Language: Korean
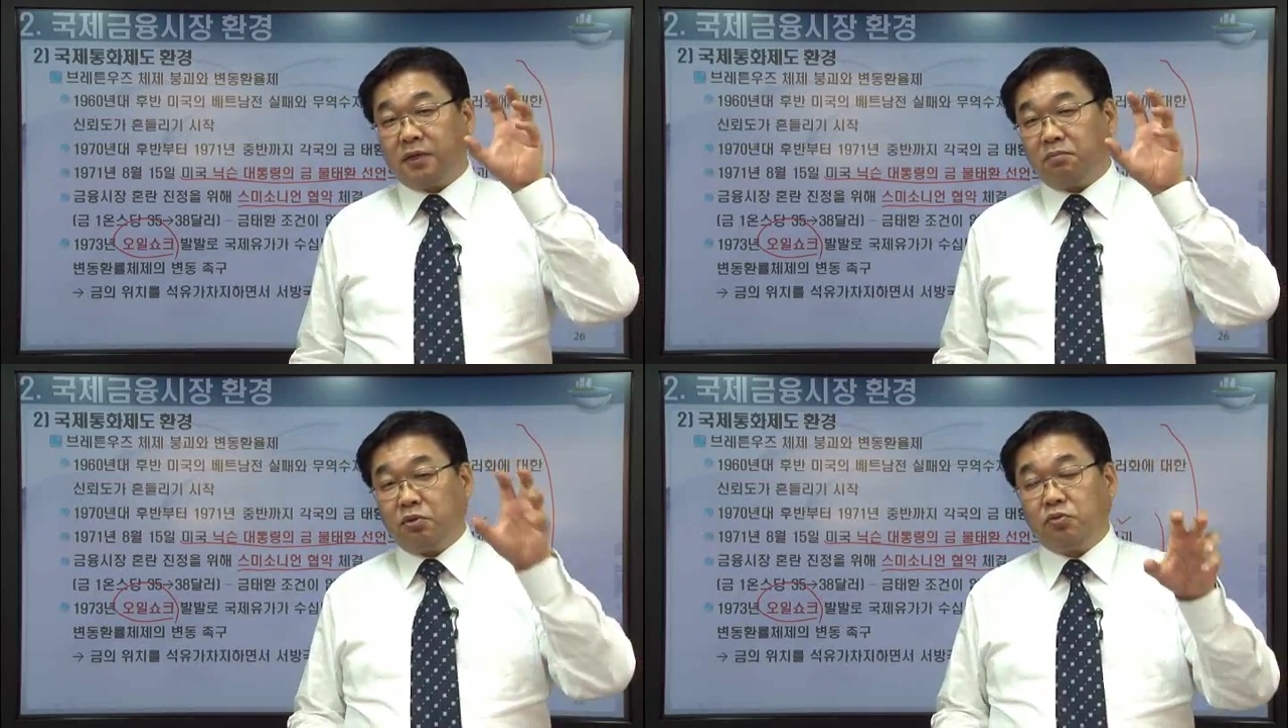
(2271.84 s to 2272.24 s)

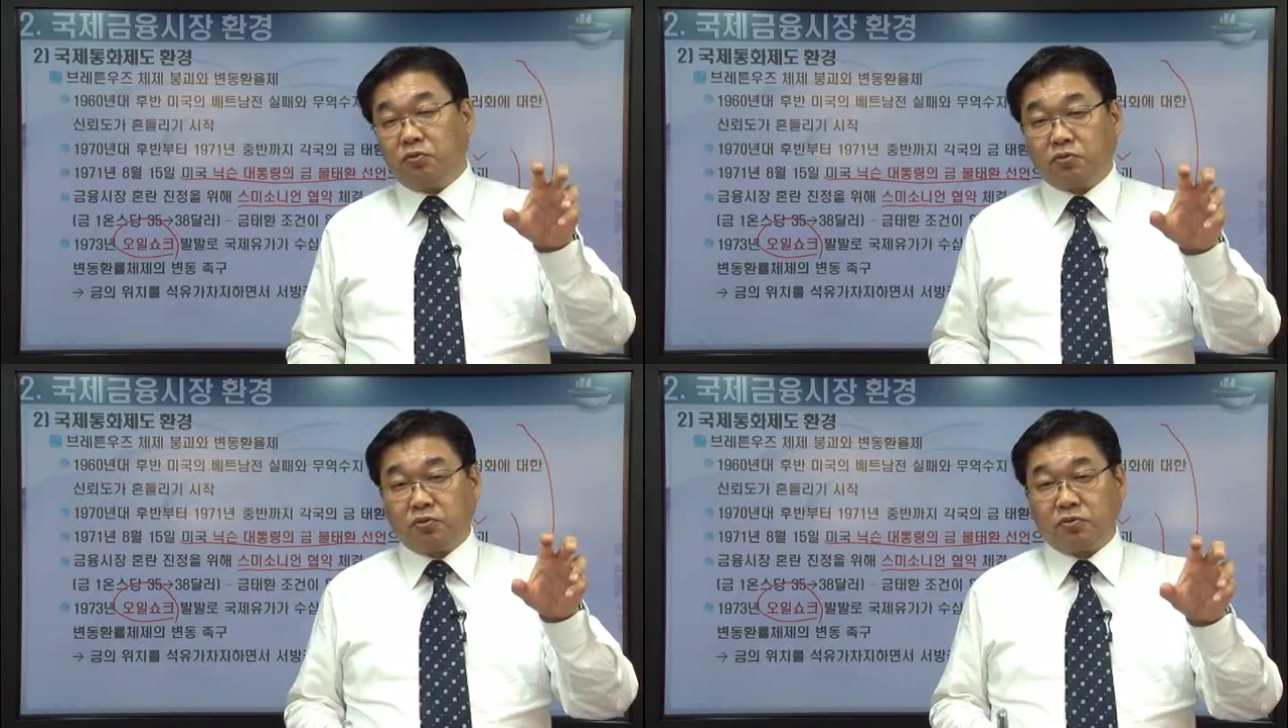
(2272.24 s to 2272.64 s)

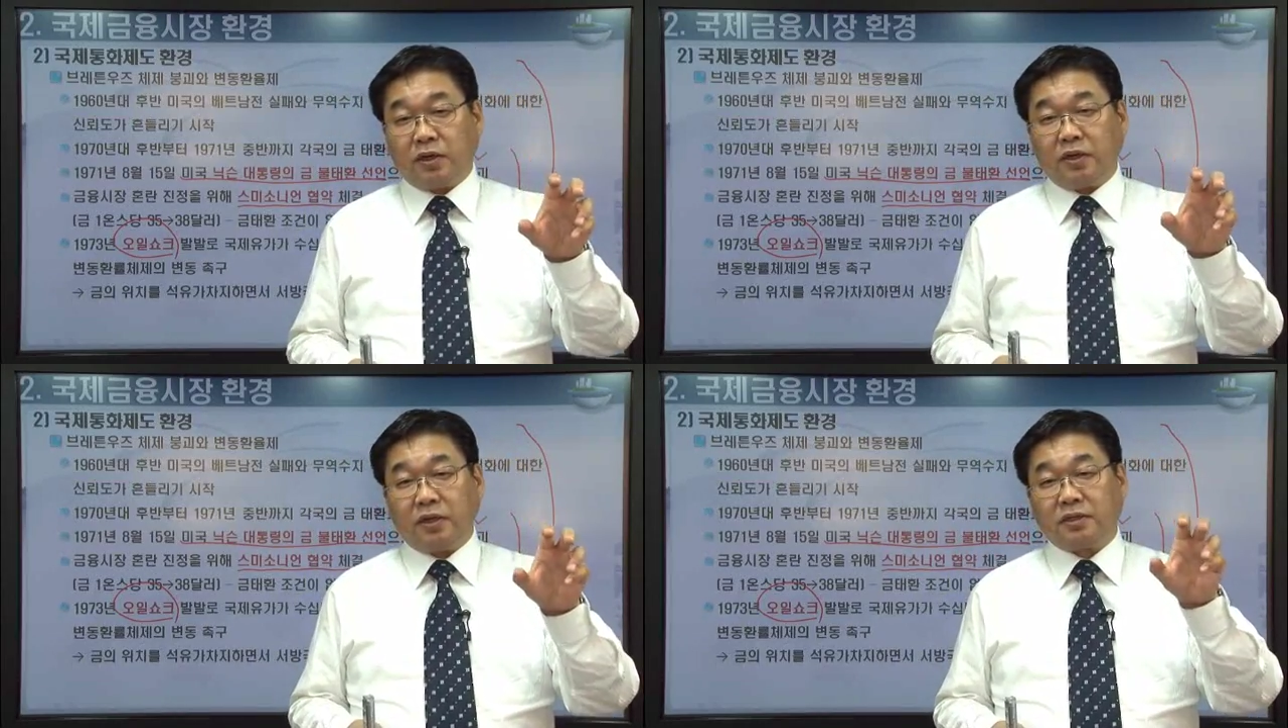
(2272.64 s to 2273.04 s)
미국도
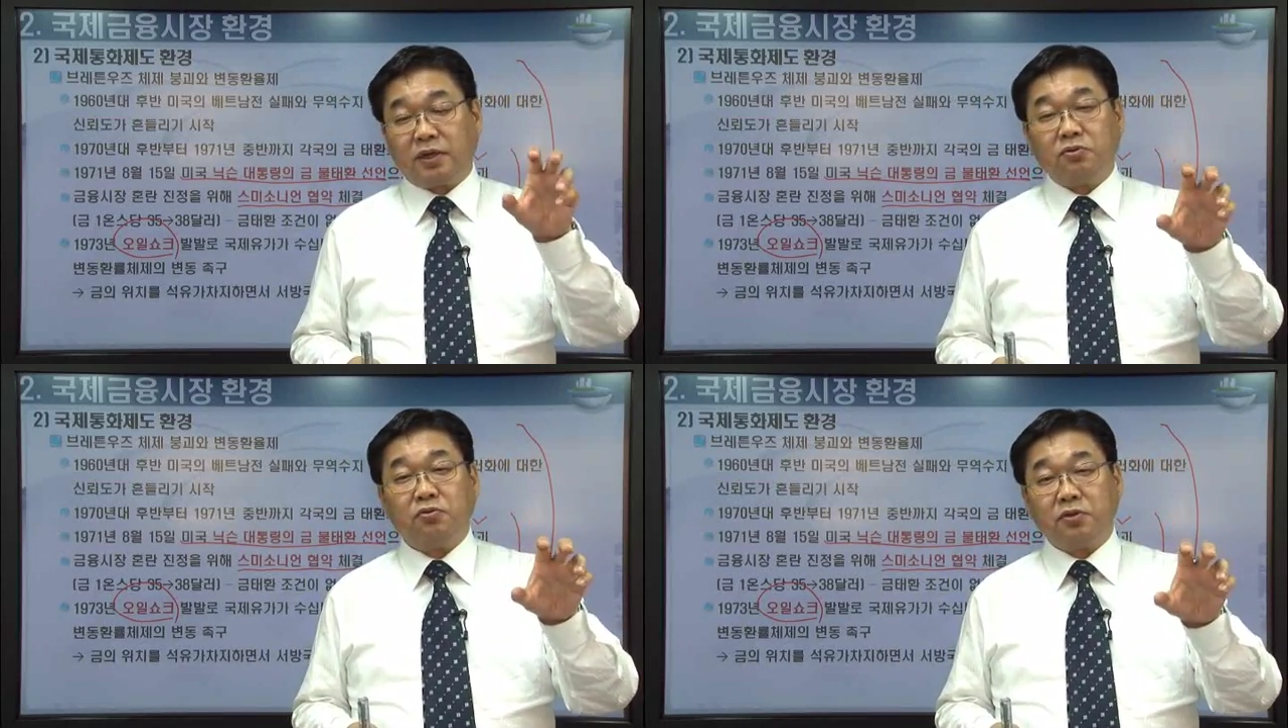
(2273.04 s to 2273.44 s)
하나의
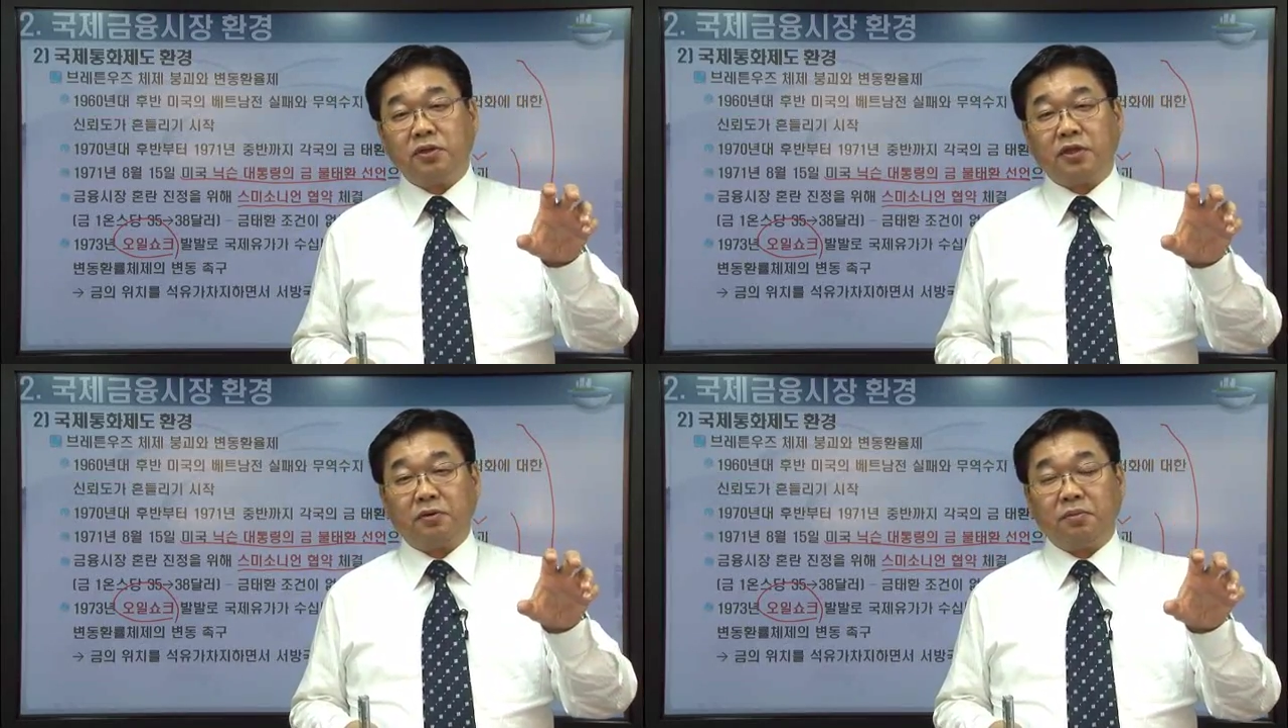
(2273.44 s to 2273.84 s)

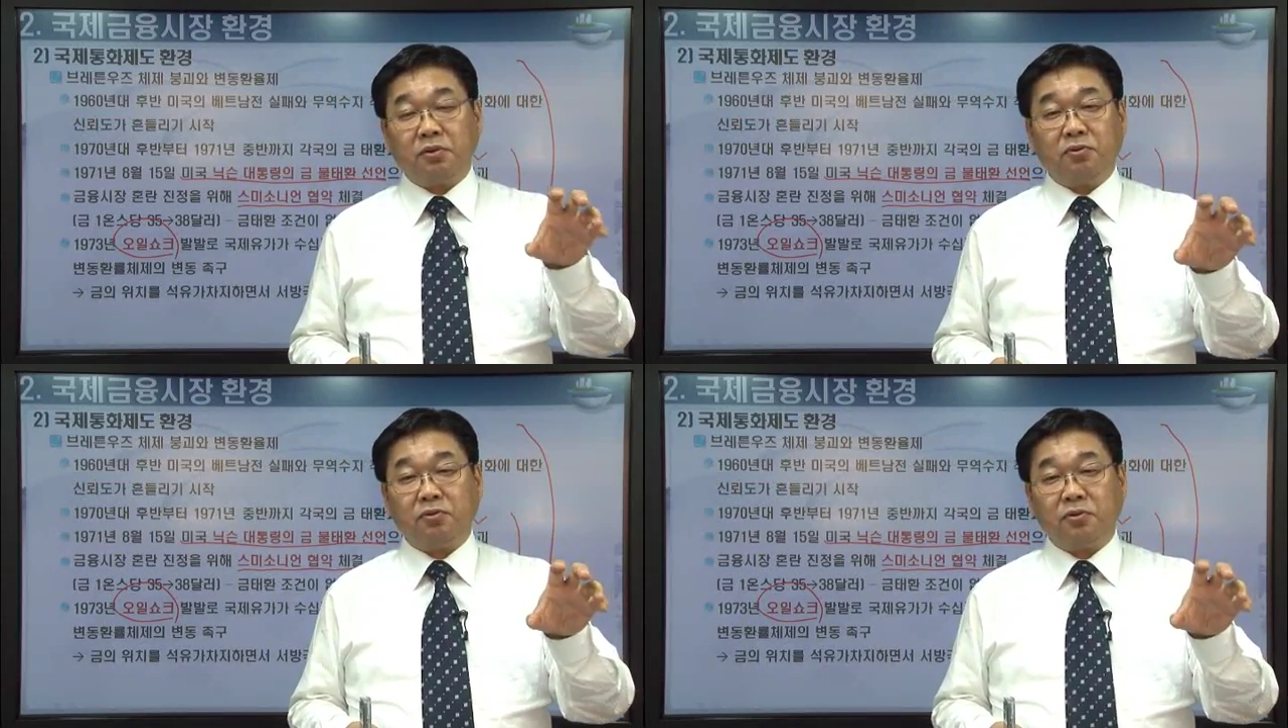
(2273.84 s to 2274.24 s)
산유국이기 때문에
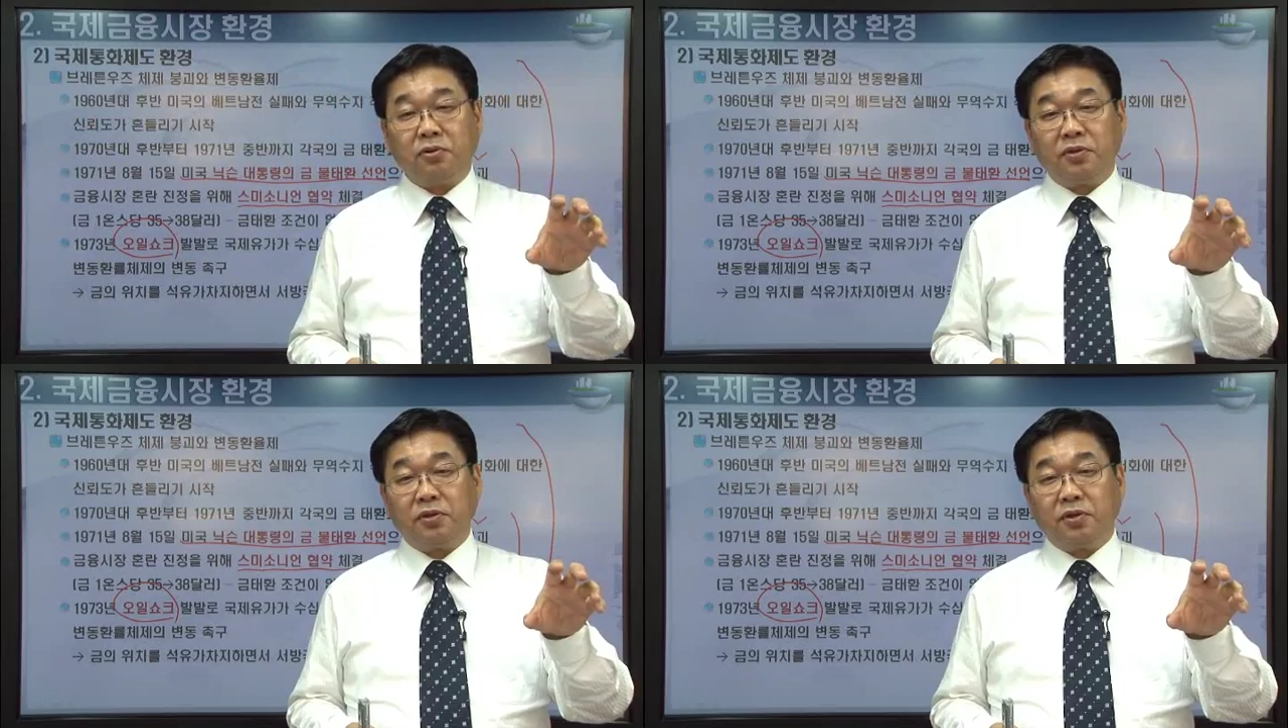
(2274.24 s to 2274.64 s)
미국은